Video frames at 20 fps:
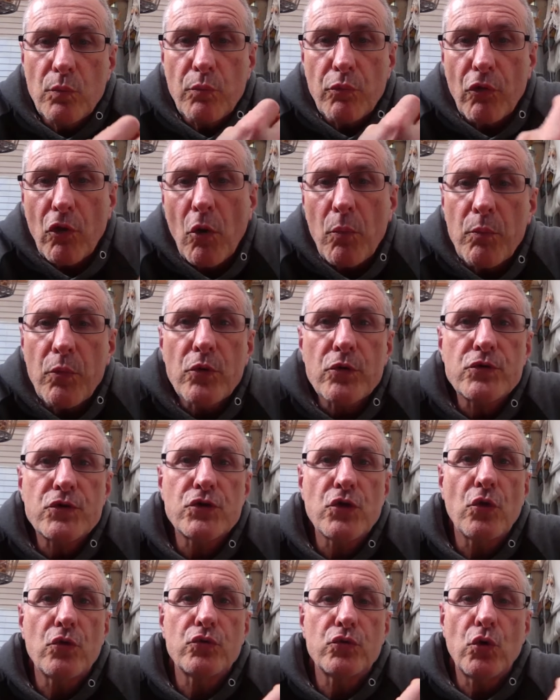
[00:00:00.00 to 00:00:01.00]

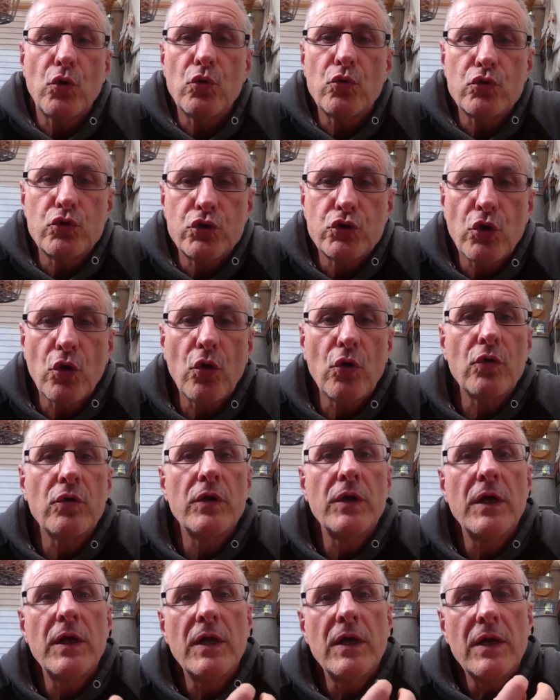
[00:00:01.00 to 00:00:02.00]
proposons aux gens
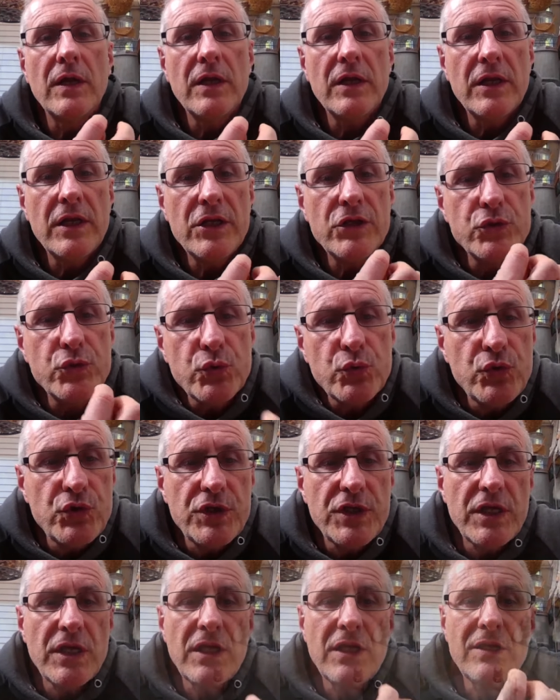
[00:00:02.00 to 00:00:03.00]
les
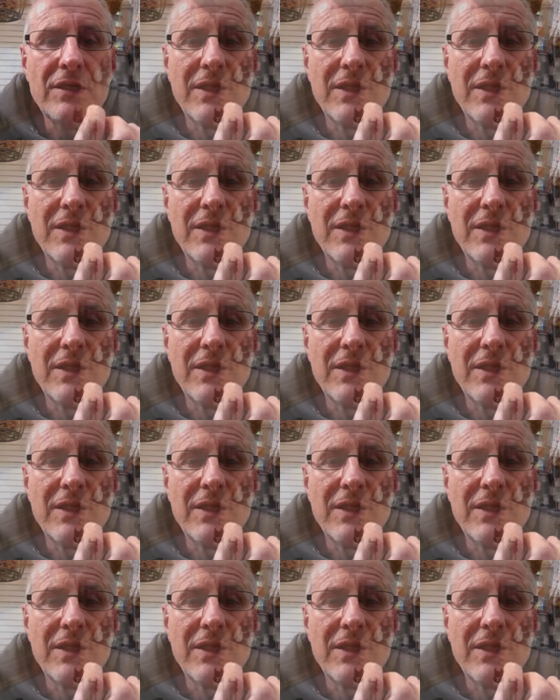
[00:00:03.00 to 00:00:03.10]
outils